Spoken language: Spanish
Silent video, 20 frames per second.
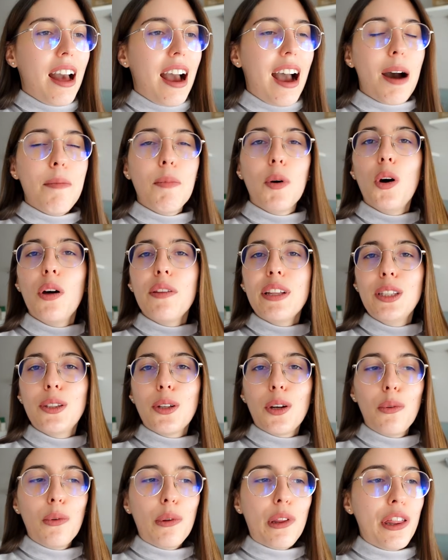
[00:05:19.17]
a modo de
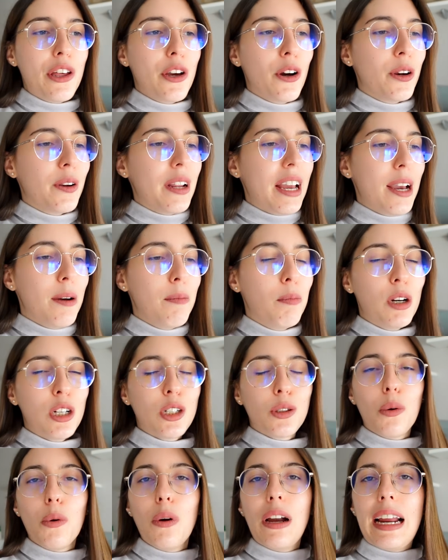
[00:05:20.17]
introducción, he
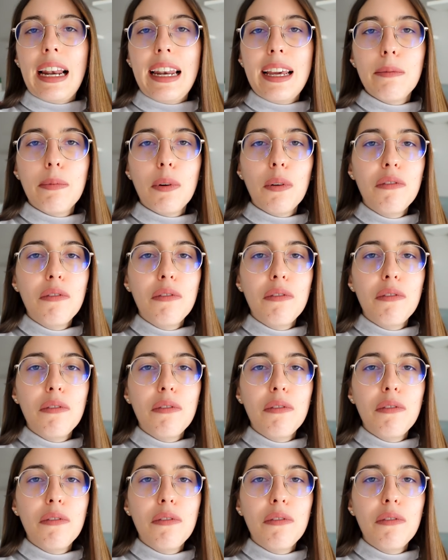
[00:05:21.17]
puesto un clip,